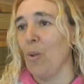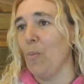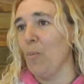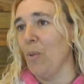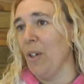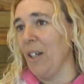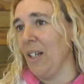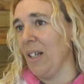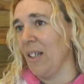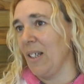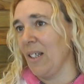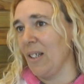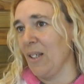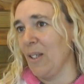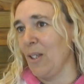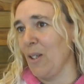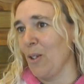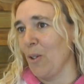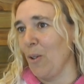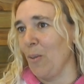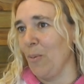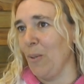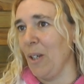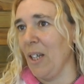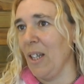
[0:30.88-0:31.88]
muere quien se
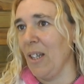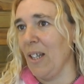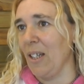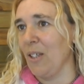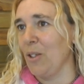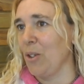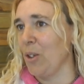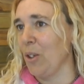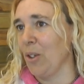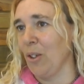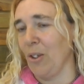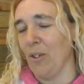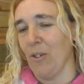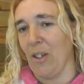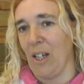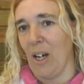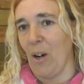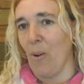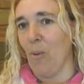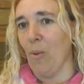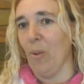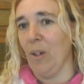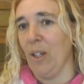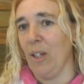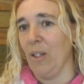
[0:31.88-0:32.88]
olvida y yo creo que a
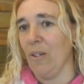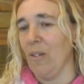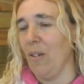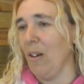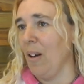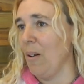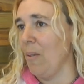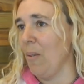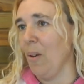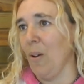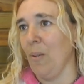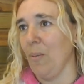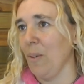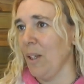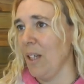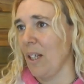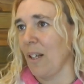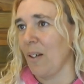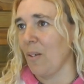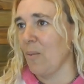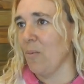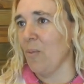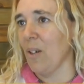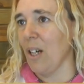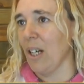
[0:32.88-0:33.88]
Juli no la va a
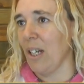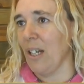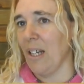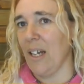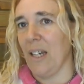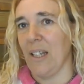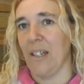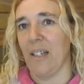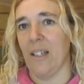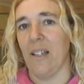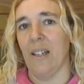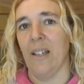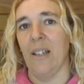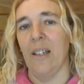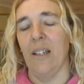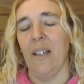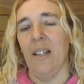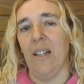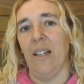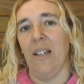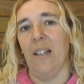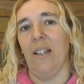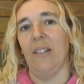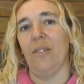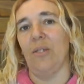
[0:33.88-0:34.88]
olvidar nunca nadie.
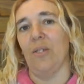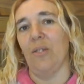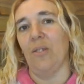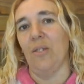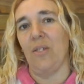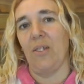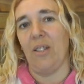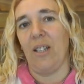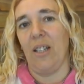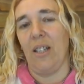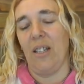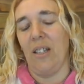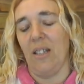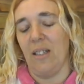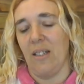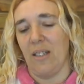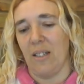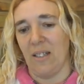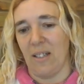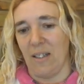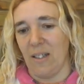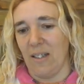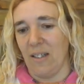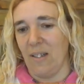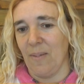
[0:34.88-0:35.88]

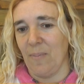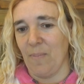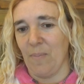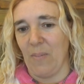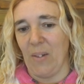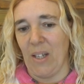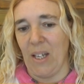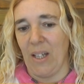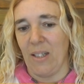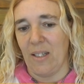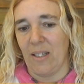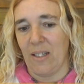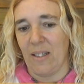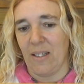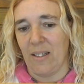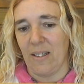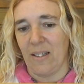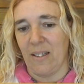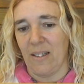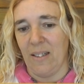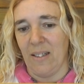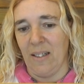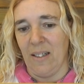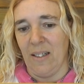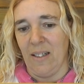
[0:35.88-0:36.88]
Entonces es,
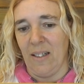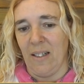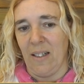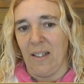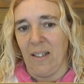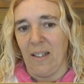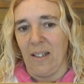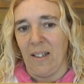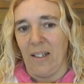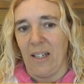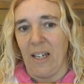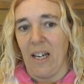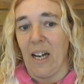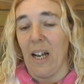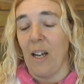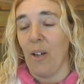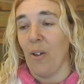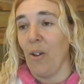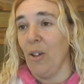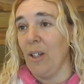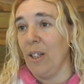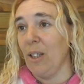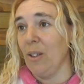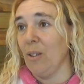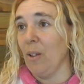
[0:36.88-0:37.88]
es
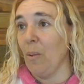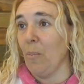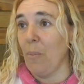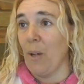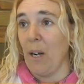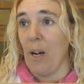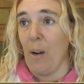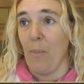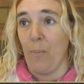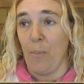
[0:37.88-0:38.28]
algo lindo para el